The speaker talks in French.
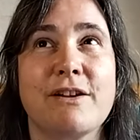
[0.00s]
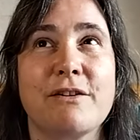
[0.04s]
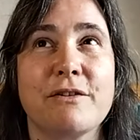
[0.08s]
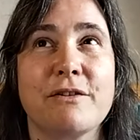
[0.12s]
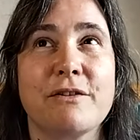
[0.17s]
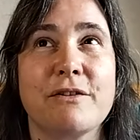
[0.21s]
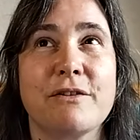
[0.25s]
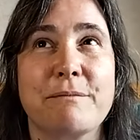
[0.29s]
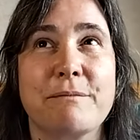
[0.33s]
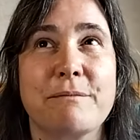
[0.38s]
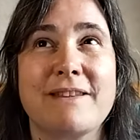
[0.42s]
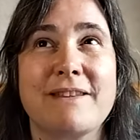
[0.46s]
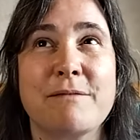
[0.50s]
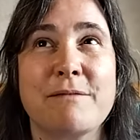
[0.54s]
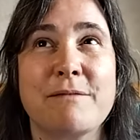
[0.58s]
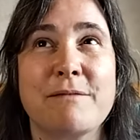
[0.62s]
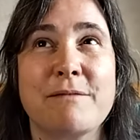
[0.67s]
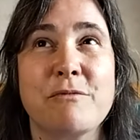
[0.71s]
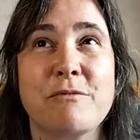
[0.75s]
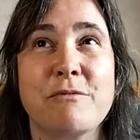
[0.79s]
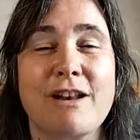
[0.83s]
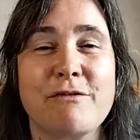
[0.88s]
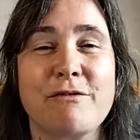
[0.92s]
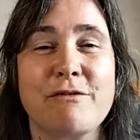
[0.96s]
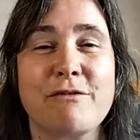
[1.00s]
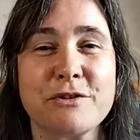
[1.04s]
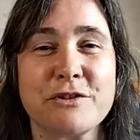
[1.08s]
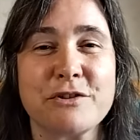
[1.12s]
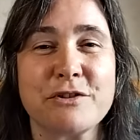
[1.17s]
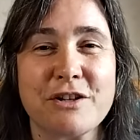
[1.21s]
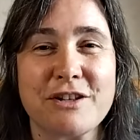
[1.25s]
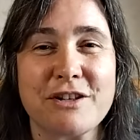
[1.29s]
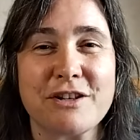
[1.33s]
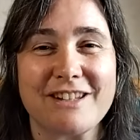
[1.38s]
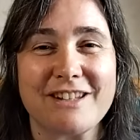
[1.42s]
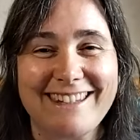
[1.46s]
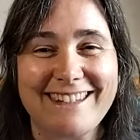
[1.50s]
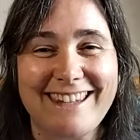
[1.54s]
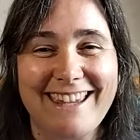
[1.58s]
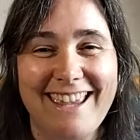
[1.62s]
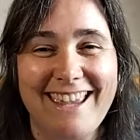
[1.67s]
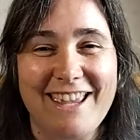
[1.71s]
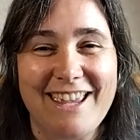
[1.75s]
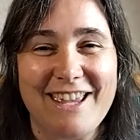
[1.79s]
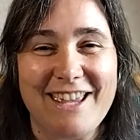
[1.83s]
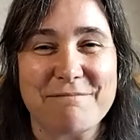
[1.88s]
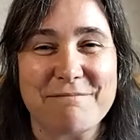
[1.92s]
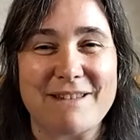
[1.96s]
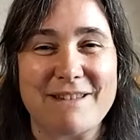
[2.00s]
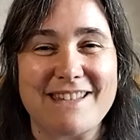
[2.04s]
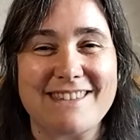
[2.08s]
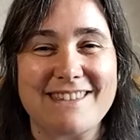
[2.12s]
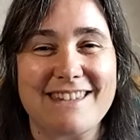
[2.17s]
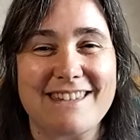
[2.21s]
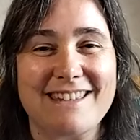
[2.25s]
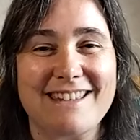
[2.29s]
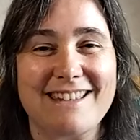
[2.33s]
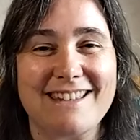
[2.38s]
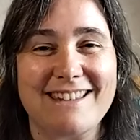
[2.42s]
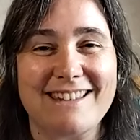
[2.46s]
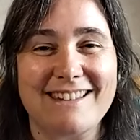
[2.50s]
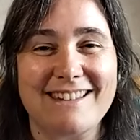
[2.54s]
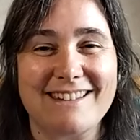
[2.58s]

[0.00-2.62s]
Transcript: C'est pas tellement qu'elles fonctionnent, mais c'est